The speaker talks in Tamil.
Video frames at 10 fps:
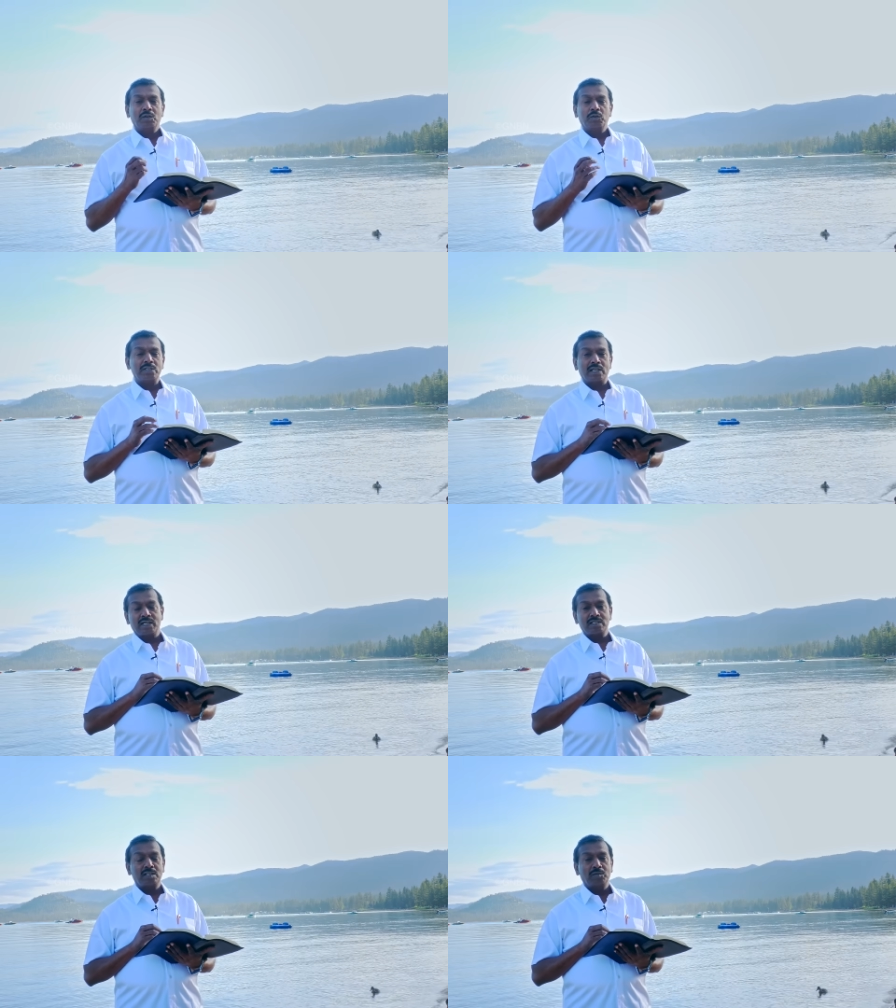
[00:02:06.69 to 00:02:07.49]
கொஞ்சம்
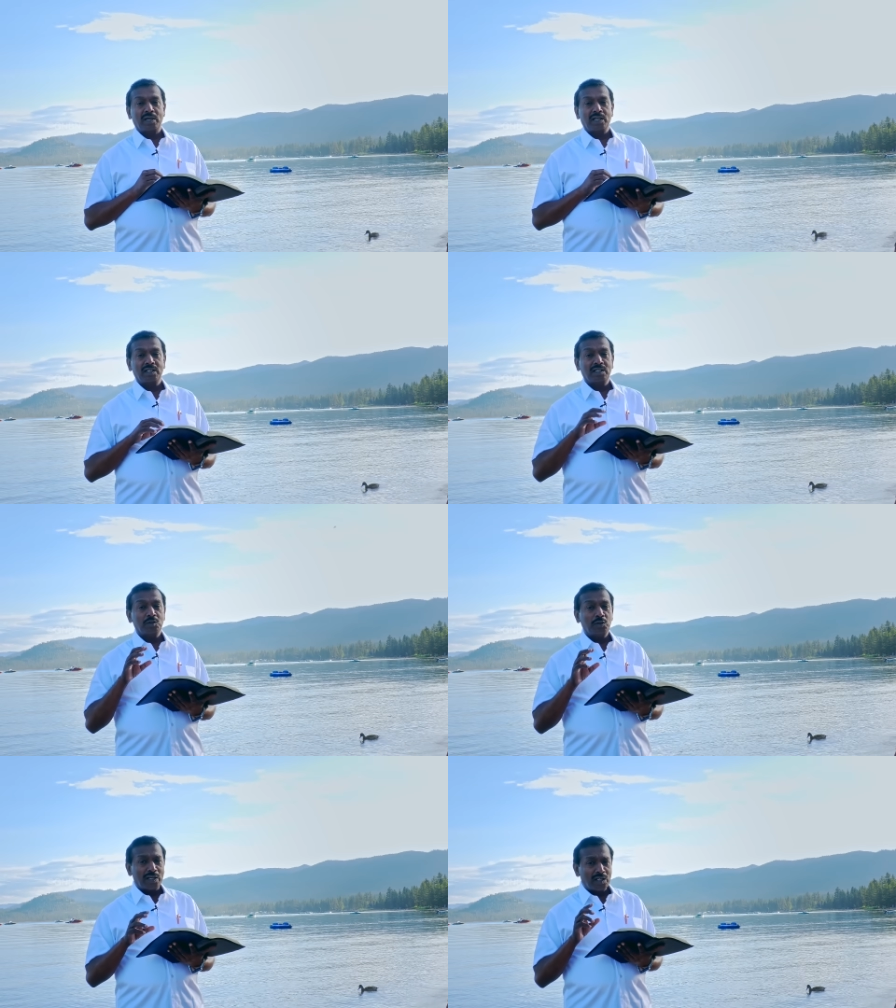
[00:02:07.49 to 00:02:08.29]
கஷ்டமாக இருக்குது
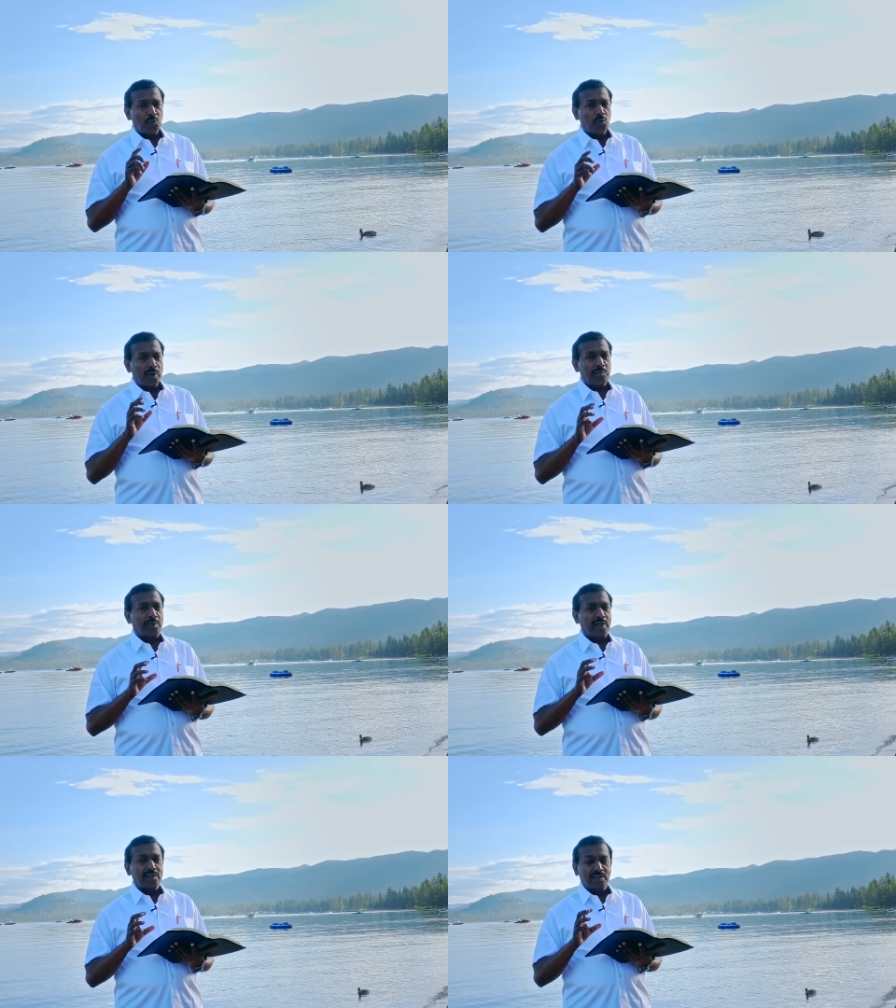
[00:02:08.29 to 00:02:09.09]
ஏதோ ஒரு
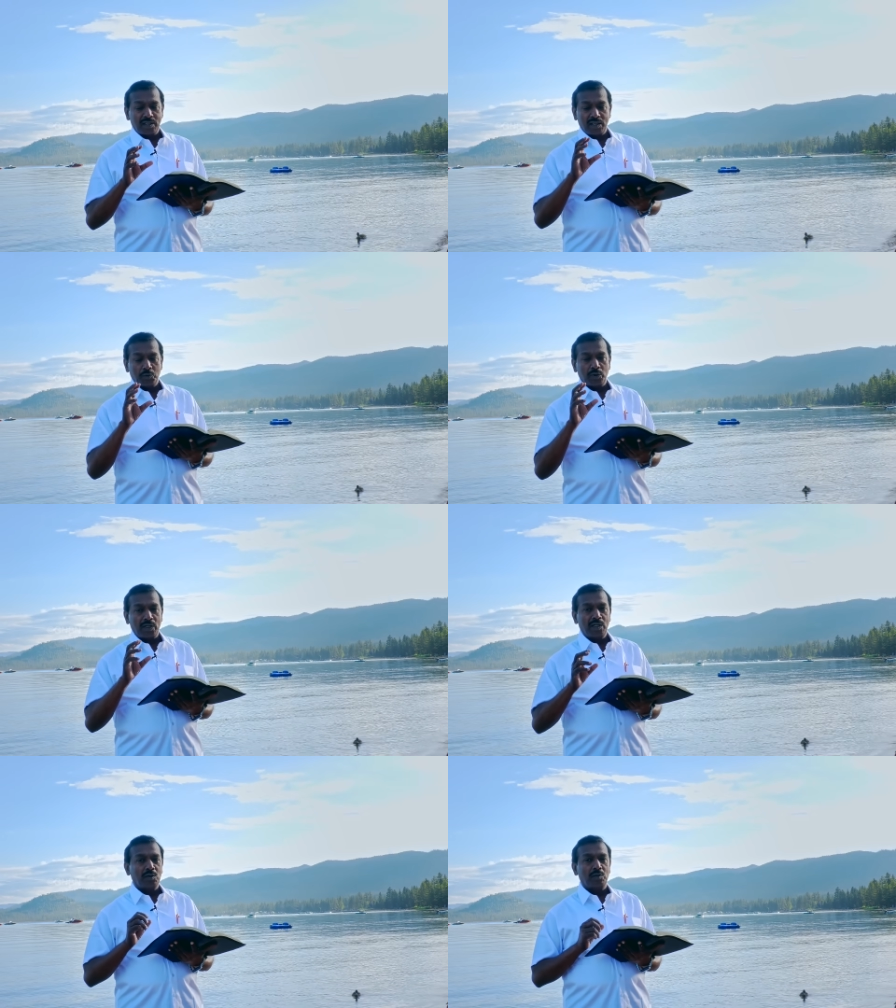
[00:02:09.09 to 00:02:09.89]
பகுதியில் ஒரு
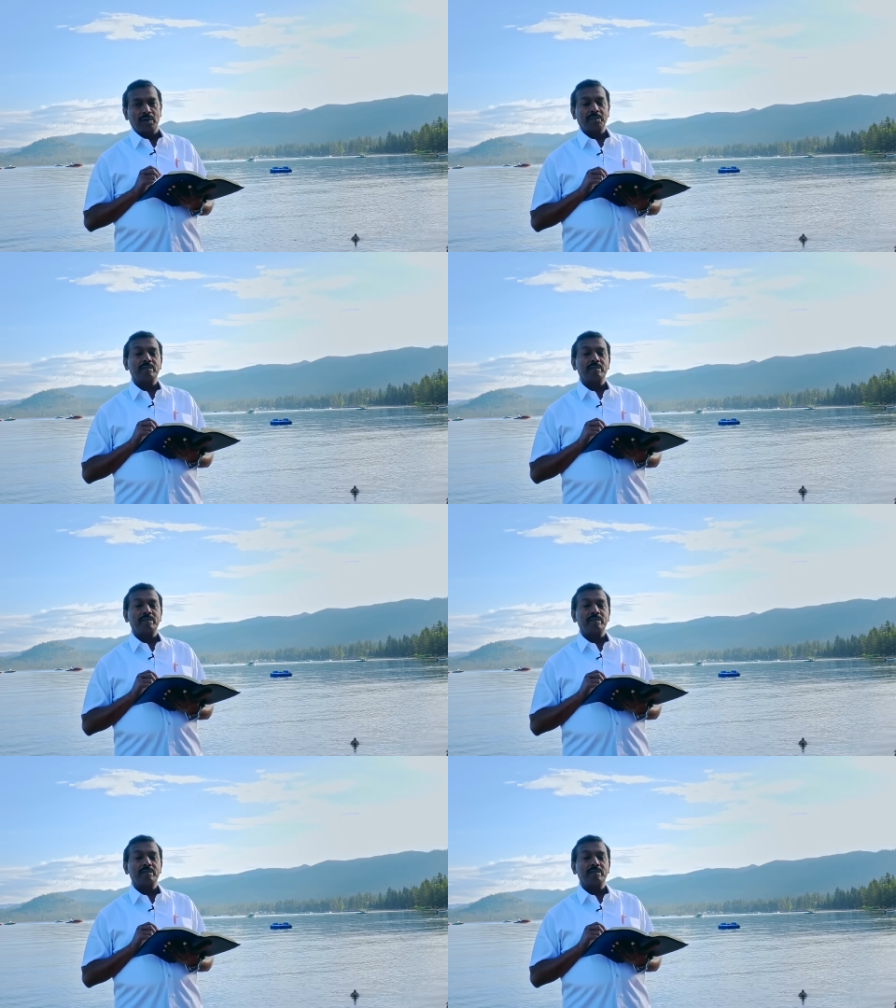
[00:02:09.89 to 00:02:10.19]
இருள்